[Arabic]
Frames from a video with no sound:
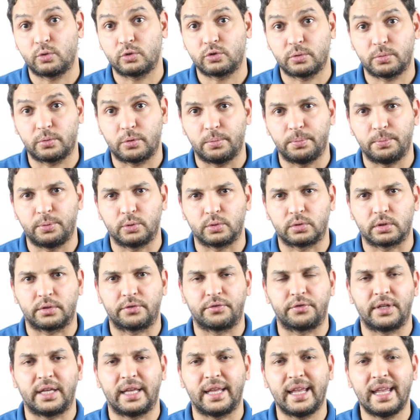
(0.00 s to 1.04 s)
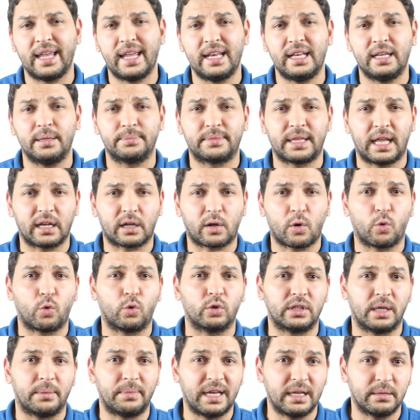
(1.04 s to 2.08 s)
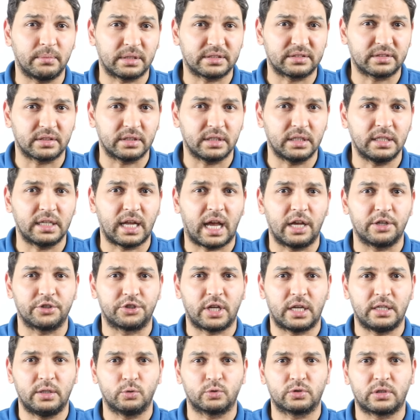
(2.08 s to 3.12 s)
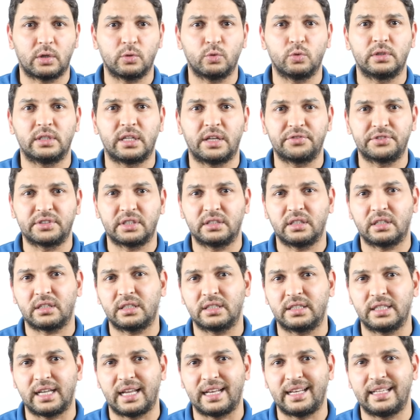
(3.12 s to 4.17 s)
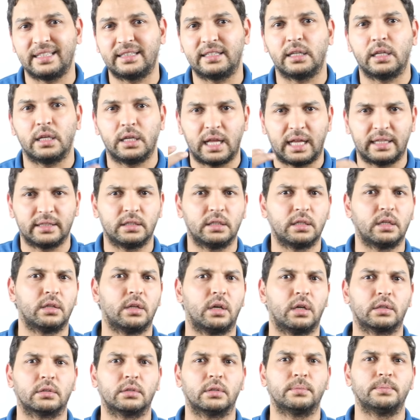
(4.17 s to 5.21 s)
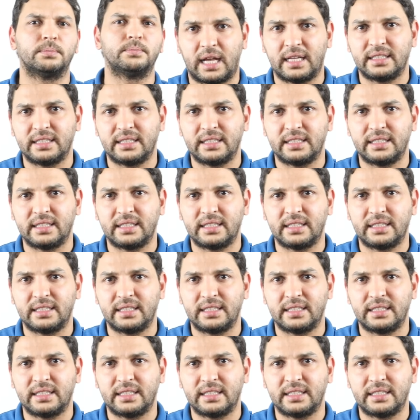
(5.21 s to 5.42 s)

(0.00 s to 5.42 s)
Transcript: ونظم كمبيوتر فايه اللي امتلكه القدماء المصريين عشان يوصلوا لنفس دقه الالات اللي عندنا النهارده